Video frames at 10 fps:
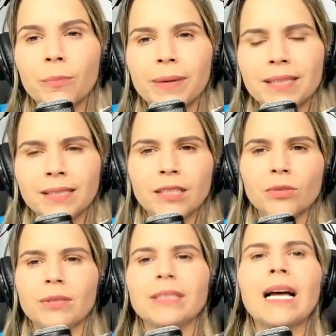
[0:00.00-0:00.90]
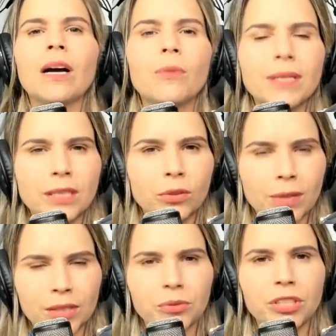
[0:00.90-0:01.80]
eu preciso lidar com as
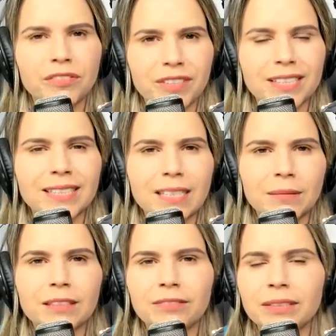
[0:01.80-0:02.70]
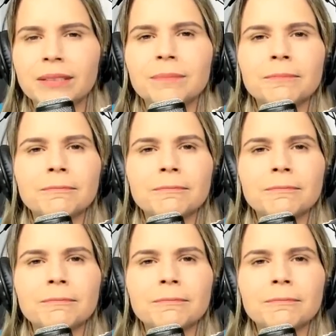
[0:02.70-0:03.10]
situações difíceis da minha vida.